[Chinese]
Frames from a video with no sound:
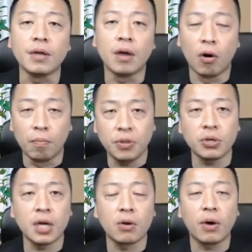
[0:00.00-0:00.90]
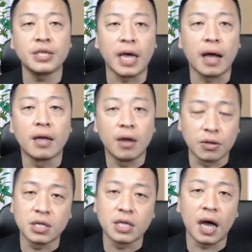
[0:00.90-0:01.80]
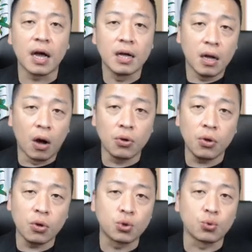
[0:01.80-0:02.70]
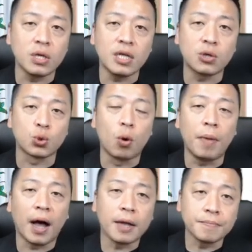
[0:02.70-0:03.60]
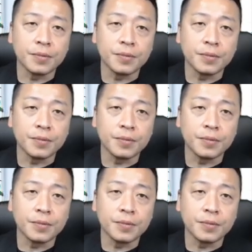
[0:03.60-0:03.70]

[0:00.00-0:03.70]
我们必须客观讲哦，是这样哦，因为有主力在说嘛